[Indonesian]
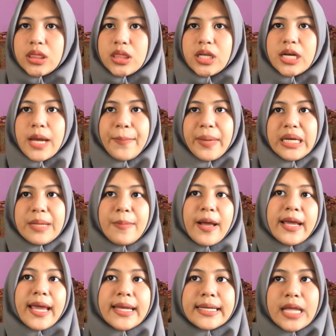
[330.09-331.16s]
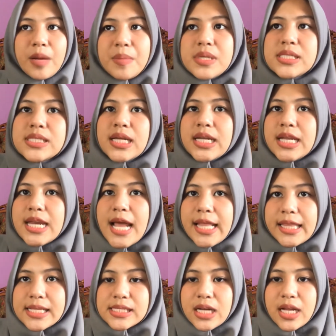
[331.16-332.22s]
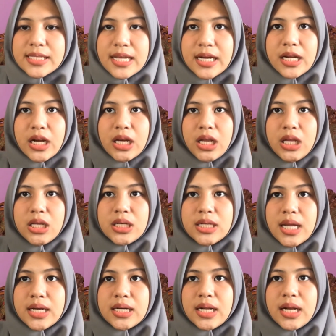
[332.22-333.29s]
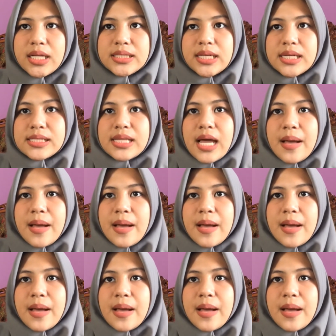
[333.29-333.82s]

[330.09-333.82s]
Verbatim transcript: Terdapat di bagian dermis terdiri atas kelenjar kering dan kelenjar